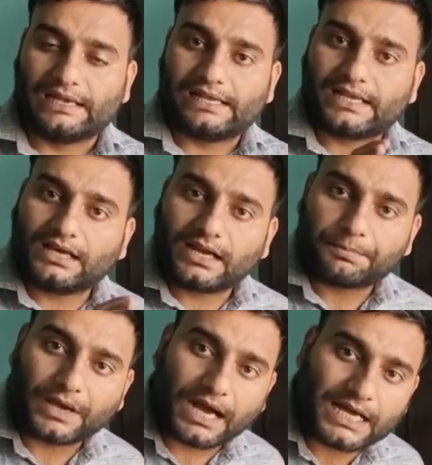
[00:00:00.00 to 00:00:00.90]
लेकिन अगर
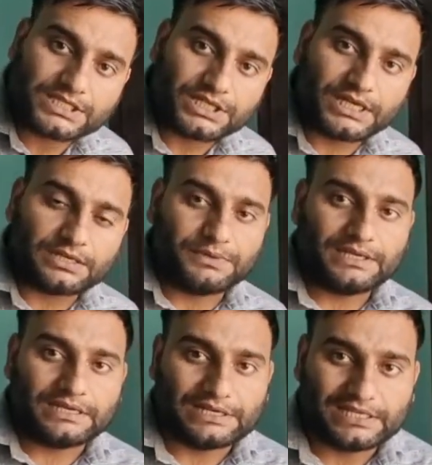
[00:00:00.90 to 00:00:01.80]
आप आज की डेट
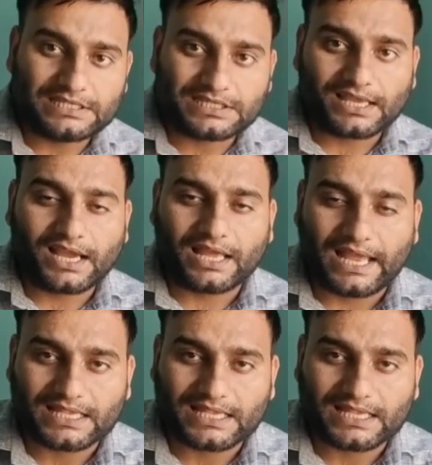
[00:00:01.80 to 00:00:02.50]
में डीसी या